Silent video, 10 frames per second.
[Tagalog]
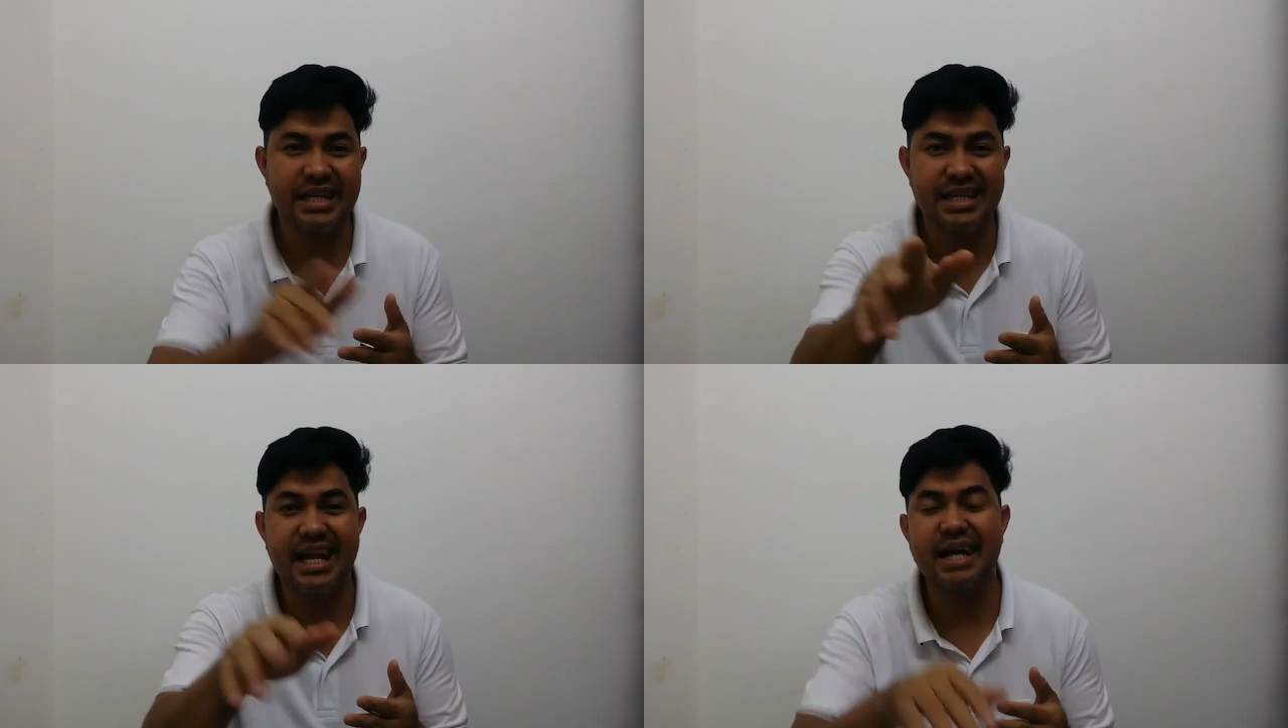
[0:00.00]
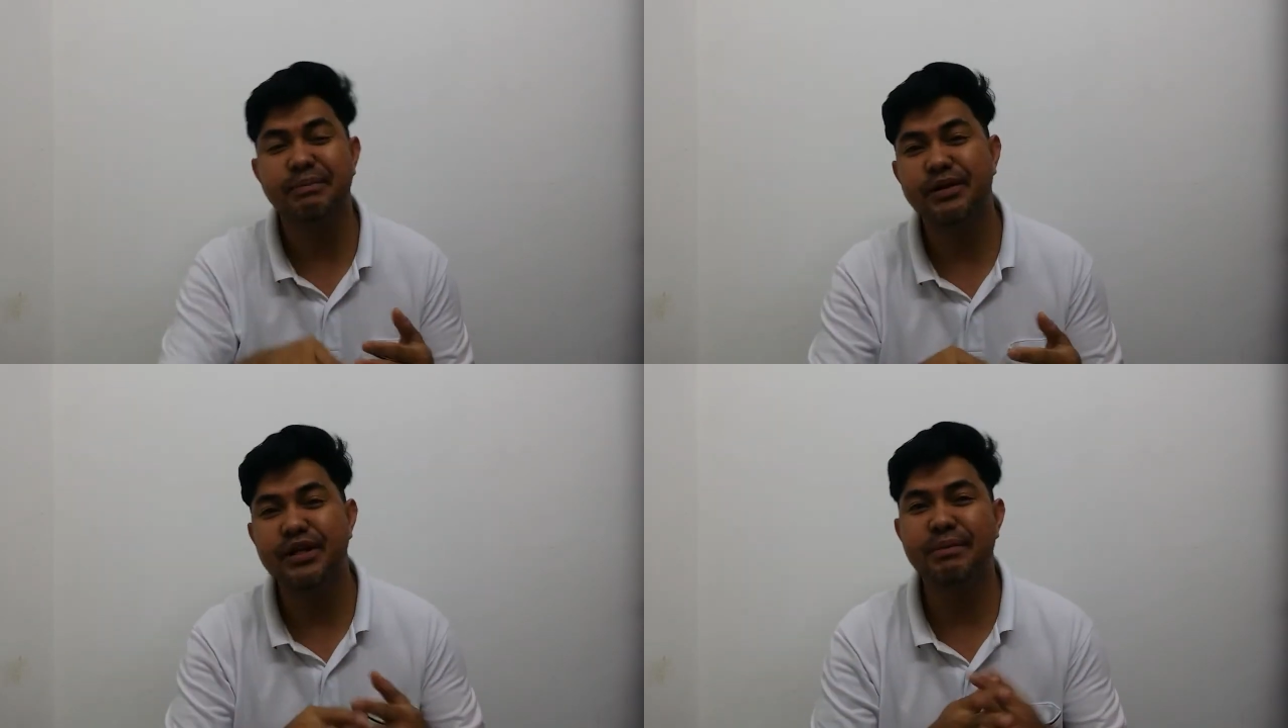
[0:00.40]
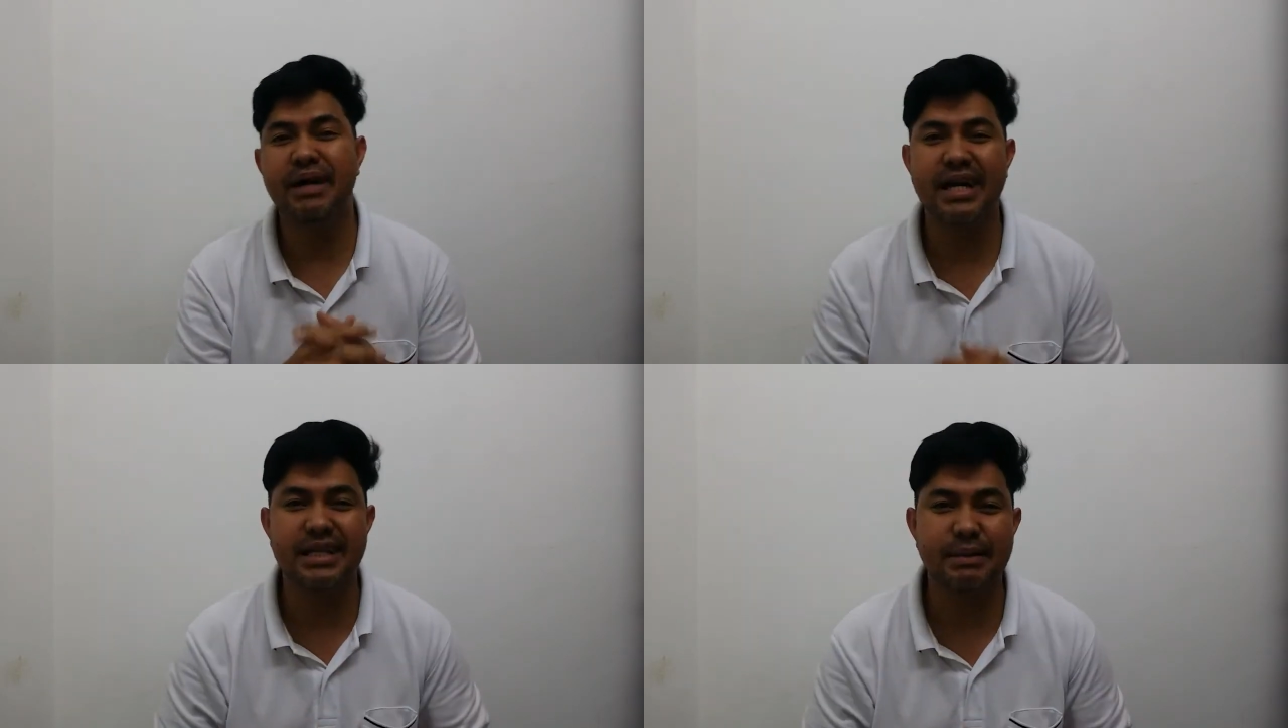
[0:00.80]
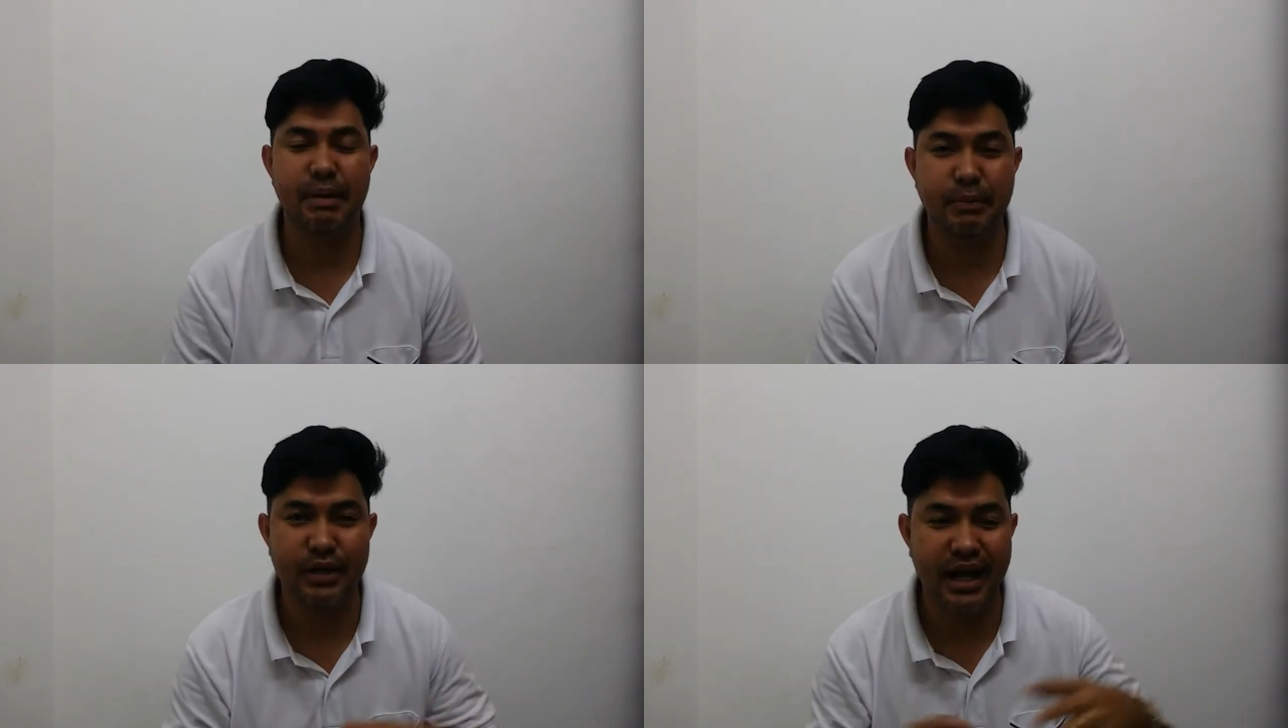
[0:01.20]
sa lahat po ng mga hindi
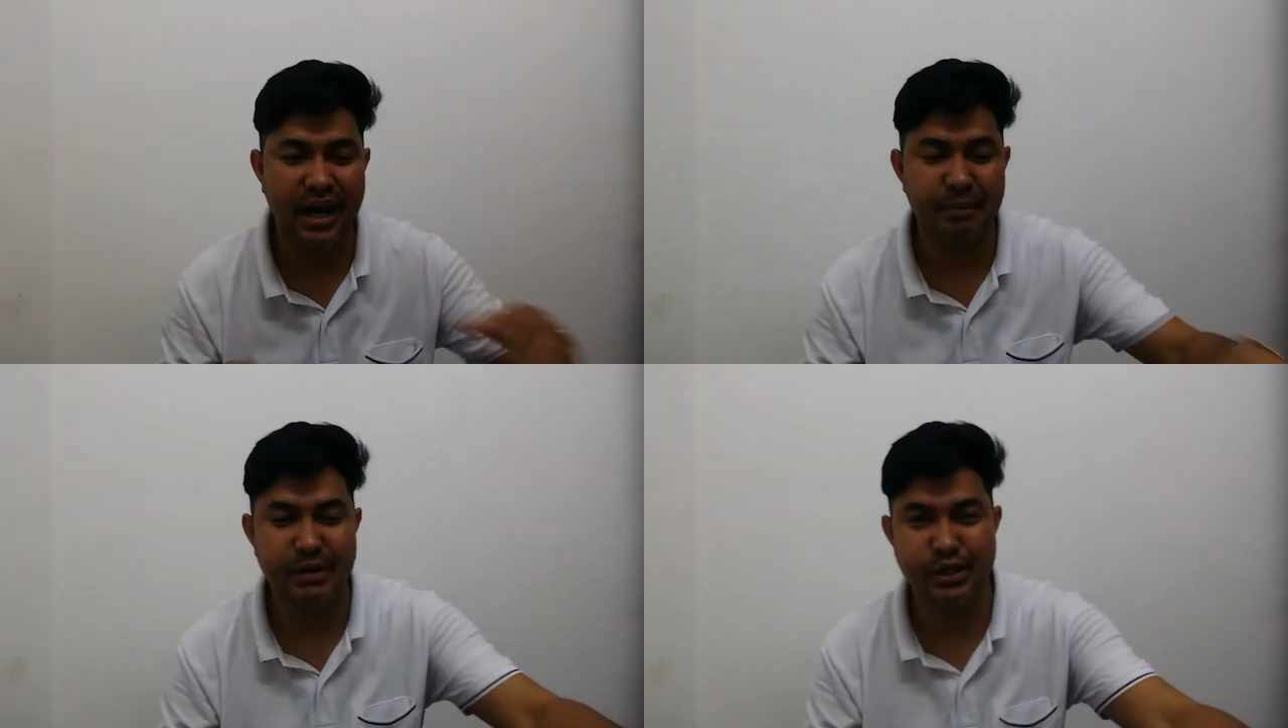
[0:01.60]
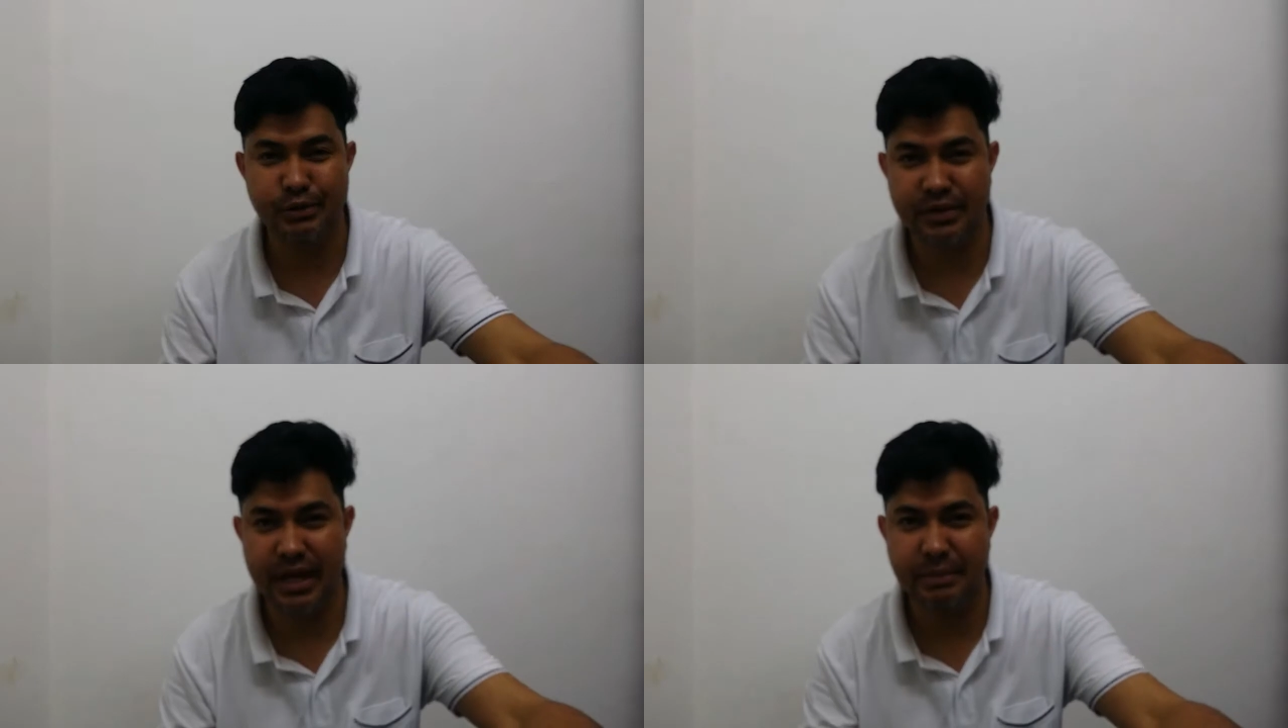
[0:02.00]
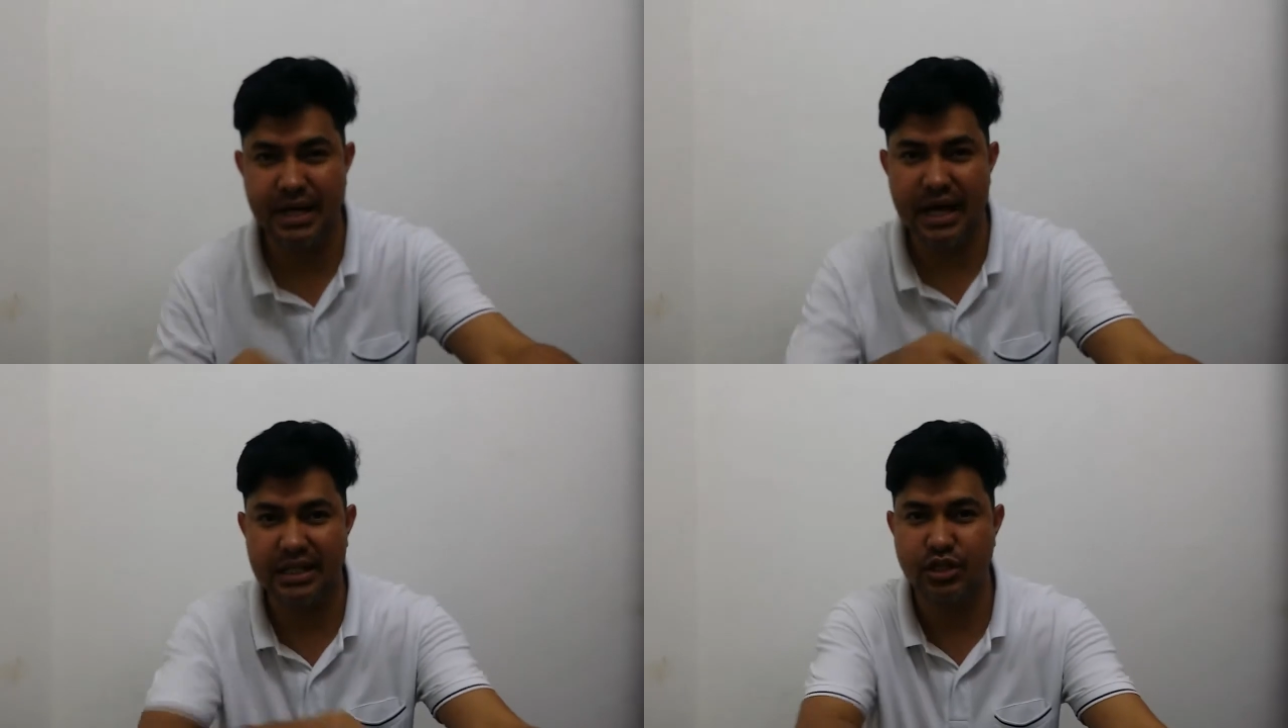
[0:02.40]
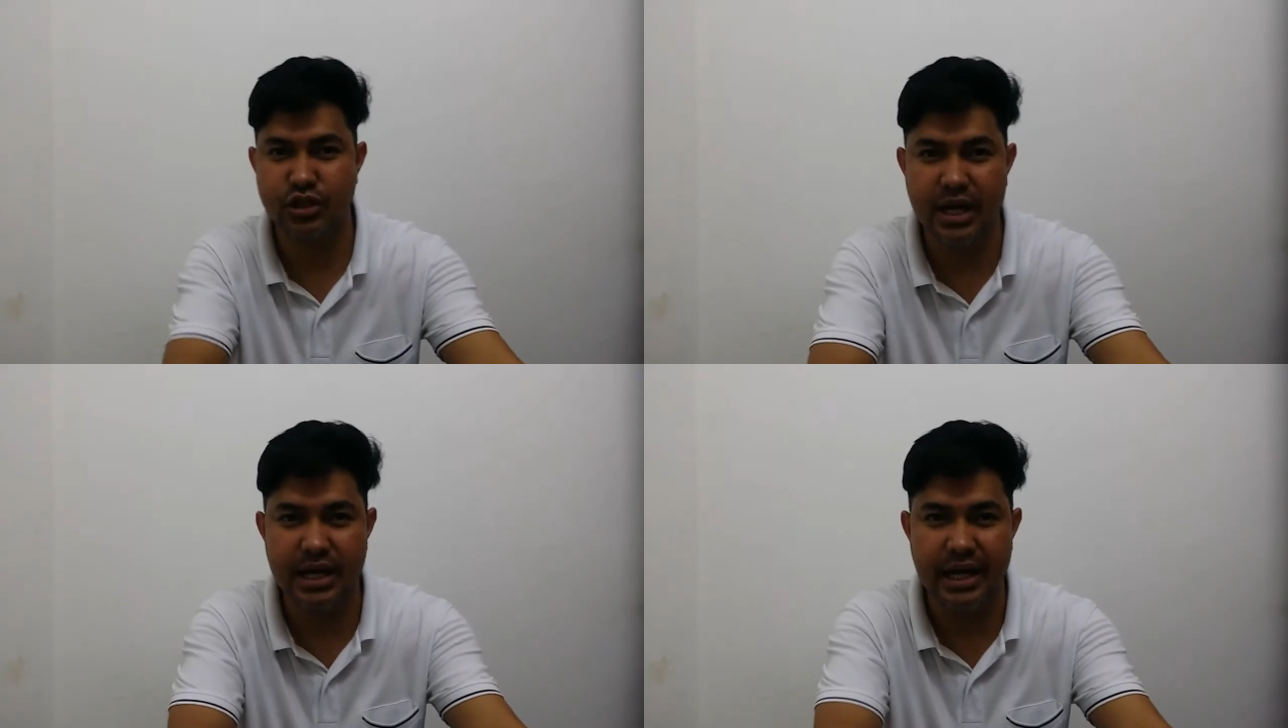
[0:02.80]
pa po nakakapag-subscribe sa ating
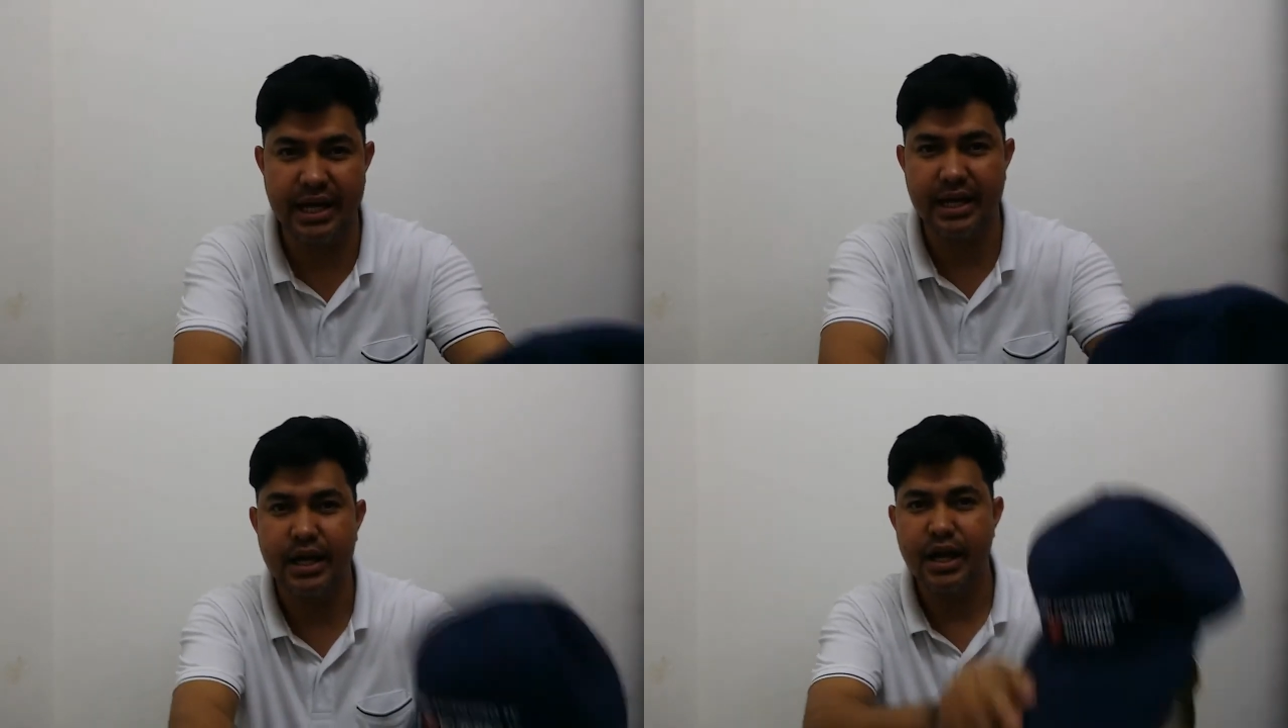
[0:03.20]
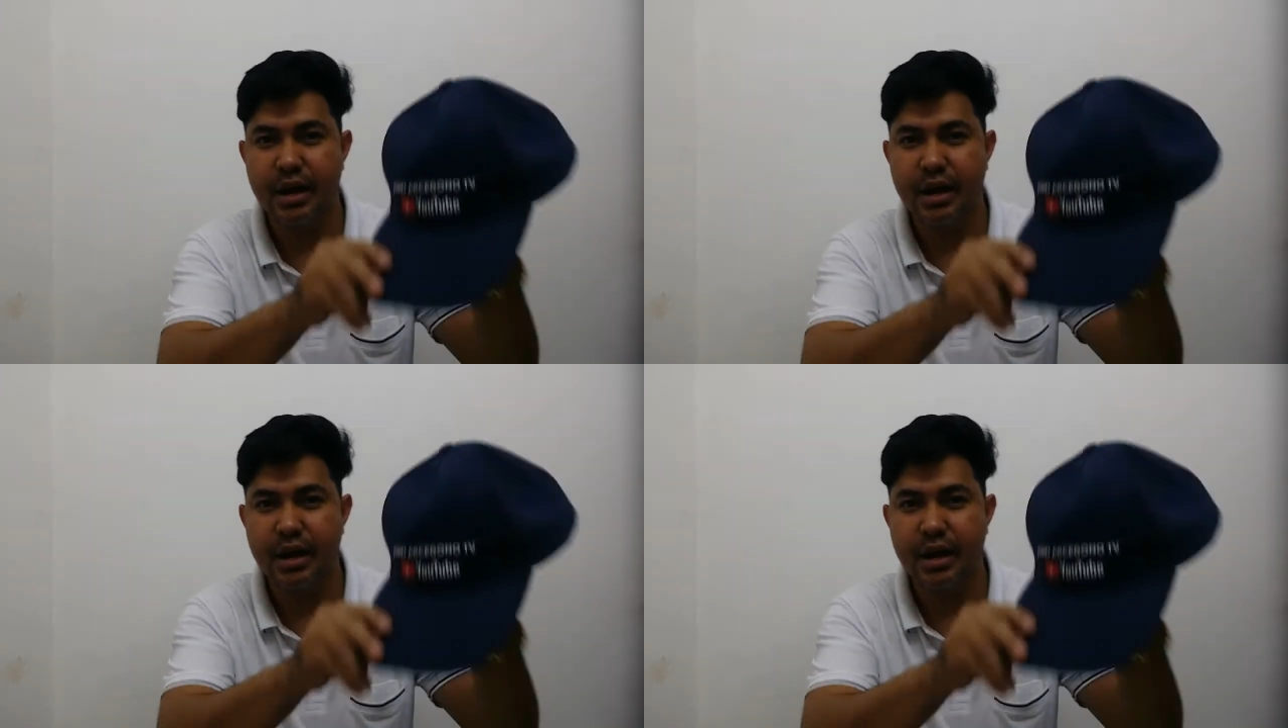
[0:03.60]
channel, ayan,